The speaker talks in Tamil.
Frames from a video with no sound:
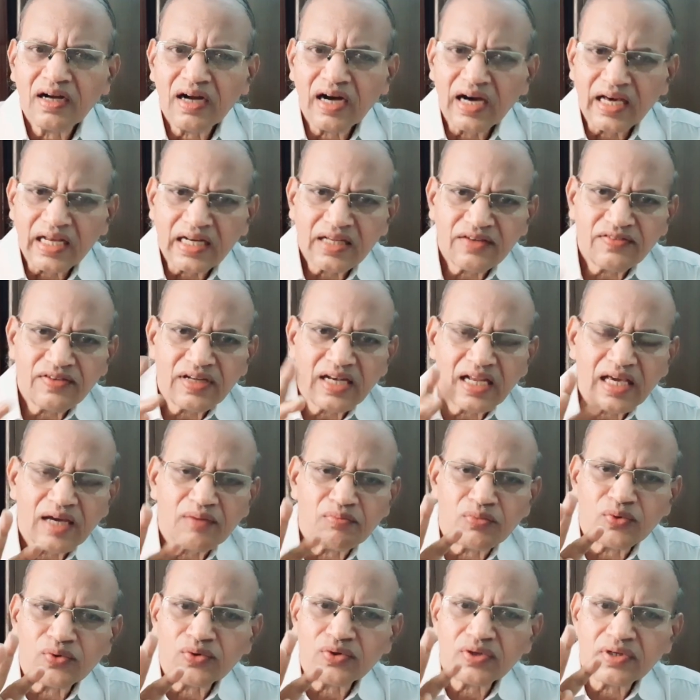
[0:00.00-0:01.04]
அறிவிலே
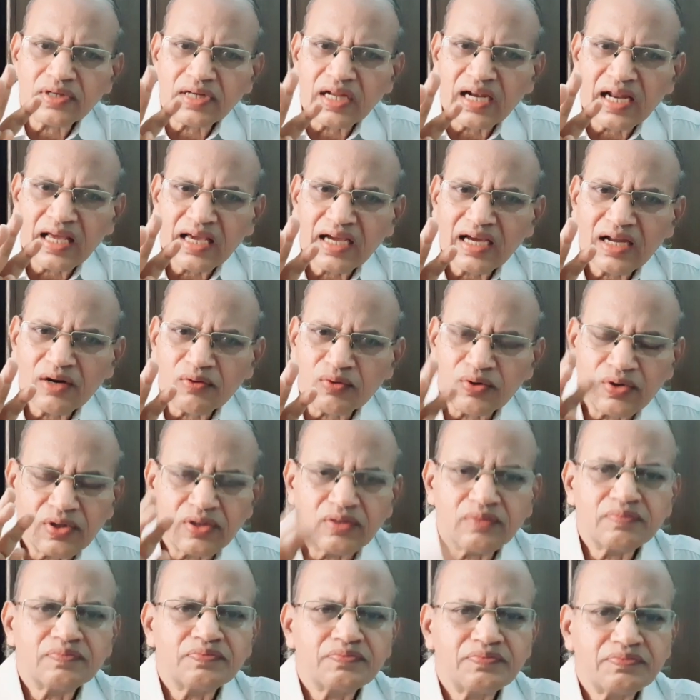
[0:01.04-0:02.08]
மூன்று நிலைகள் உண்டு
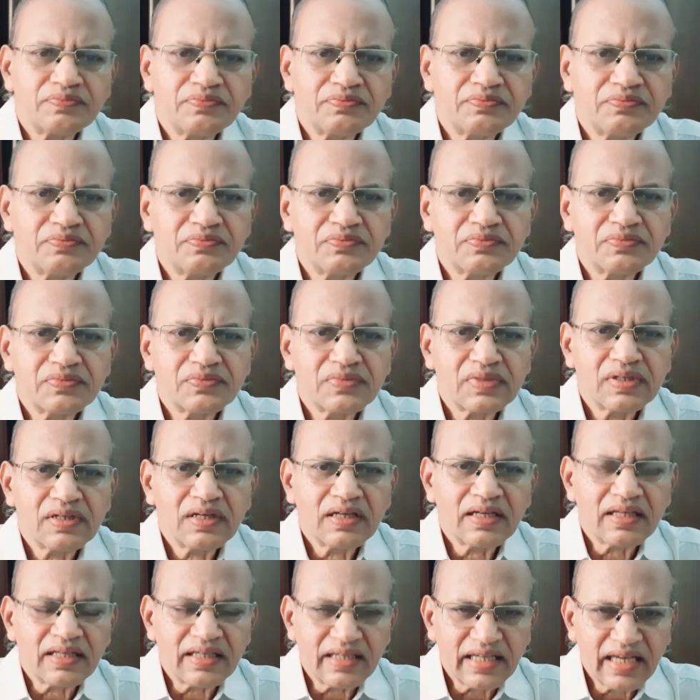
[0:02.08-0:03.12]

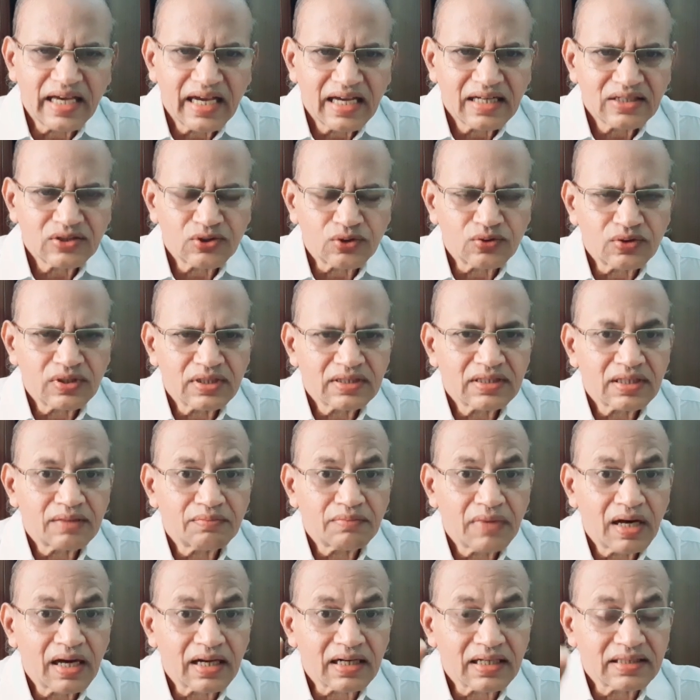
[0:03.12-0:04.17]
ஏன் சுத்த
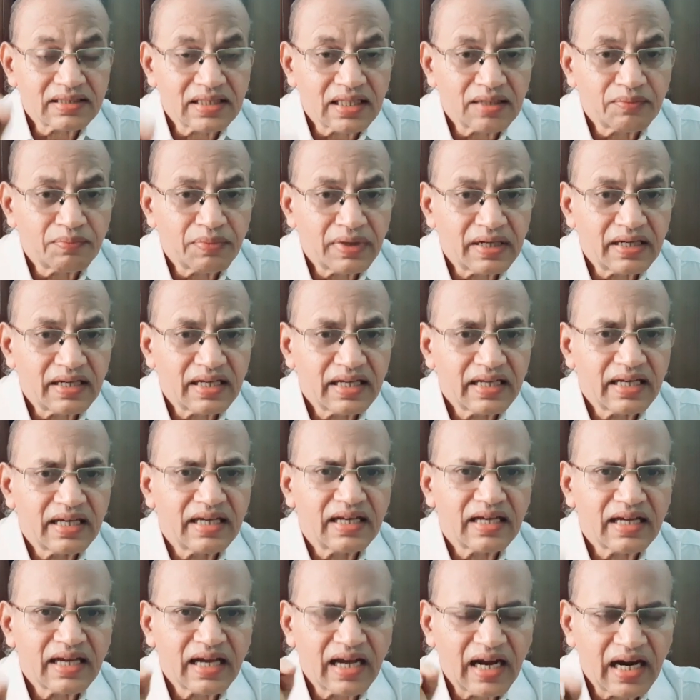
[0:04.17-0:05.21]
சன்மார்க்கத்தை பற்றி
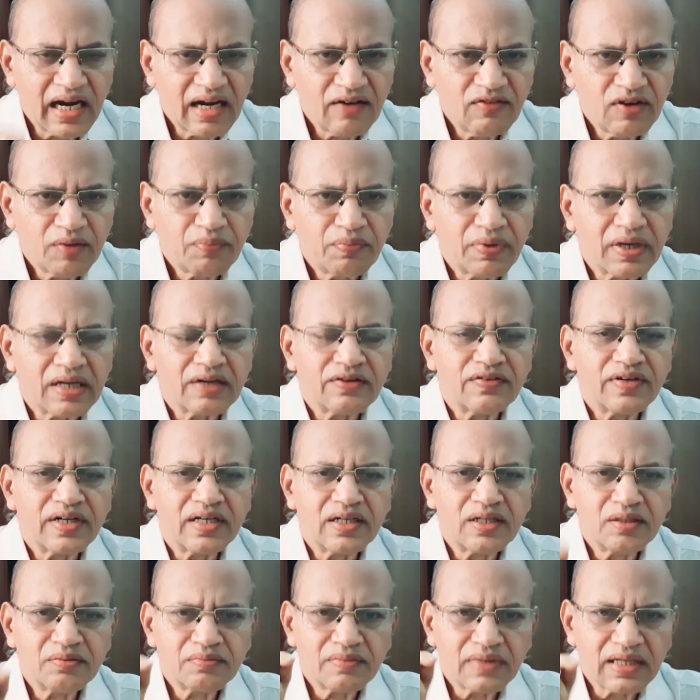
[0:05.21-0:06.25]
கேள்விப்பட
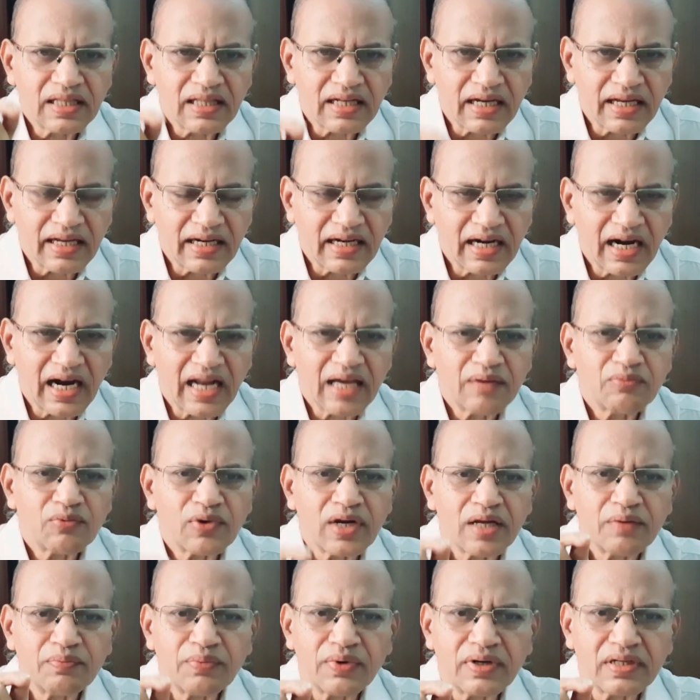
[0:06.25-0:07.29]
வேண்டும் அதனை
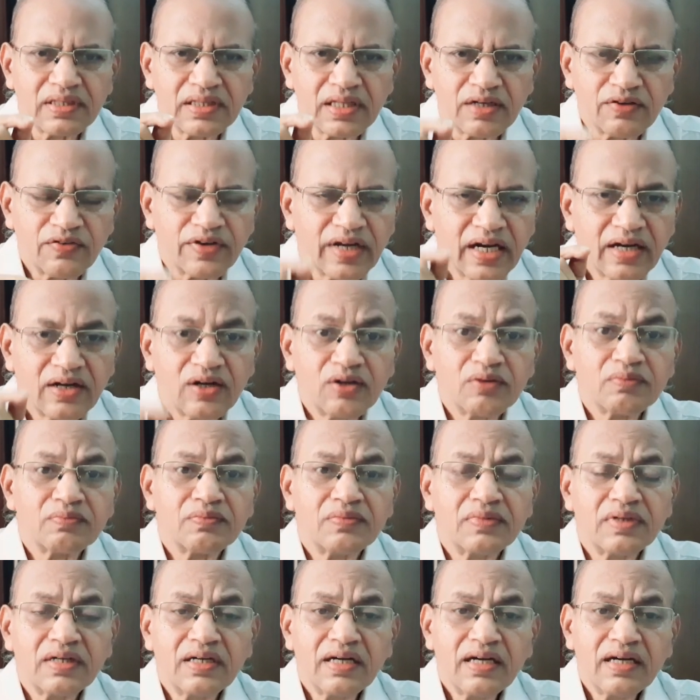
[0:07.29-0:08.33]
நடைமுறைப்படுத்த வேண்டும்
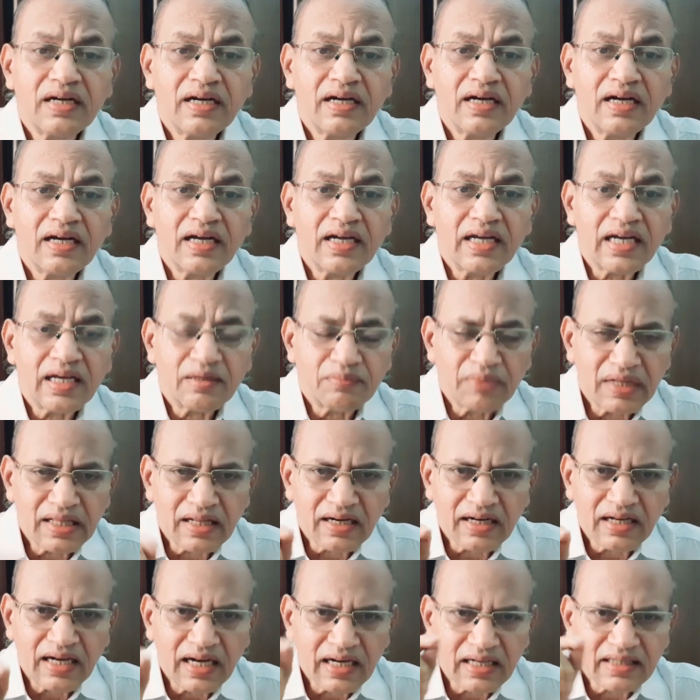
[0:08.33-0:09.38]

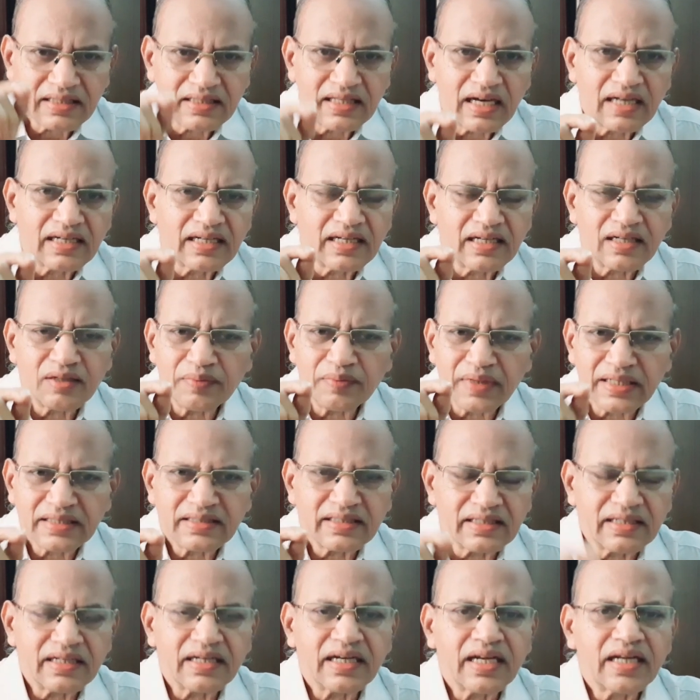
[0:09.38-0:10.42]
என்பதற்காகத்தான் இன்று
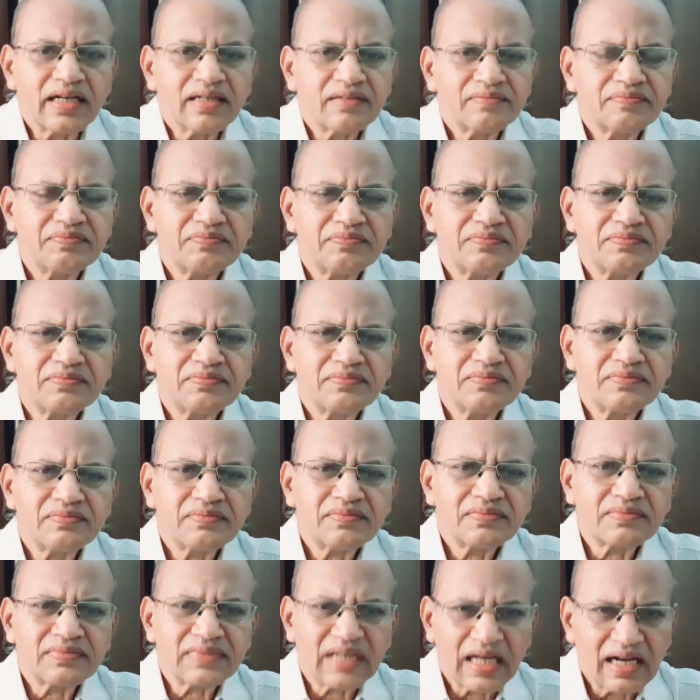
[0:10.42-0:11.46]
பேசுகின்றேன்
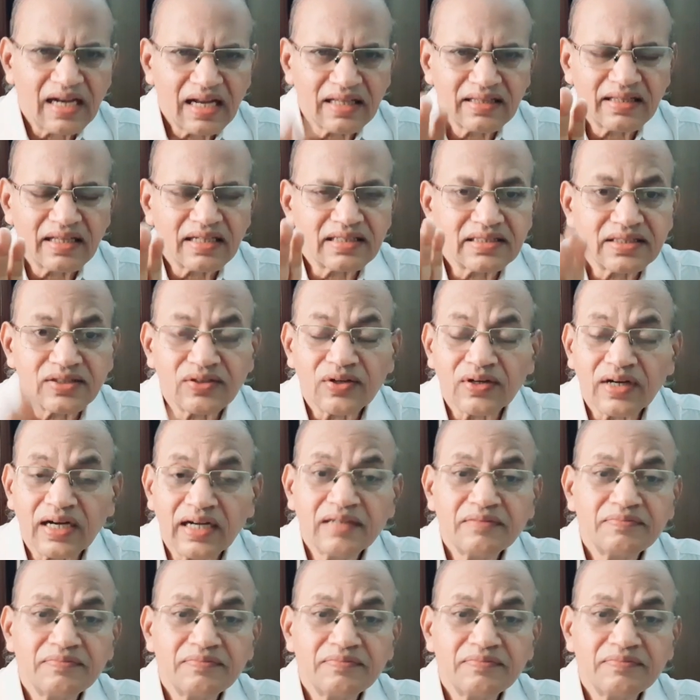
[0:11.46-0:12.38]
நல்லா தெரிஞ்சுக்கோங்க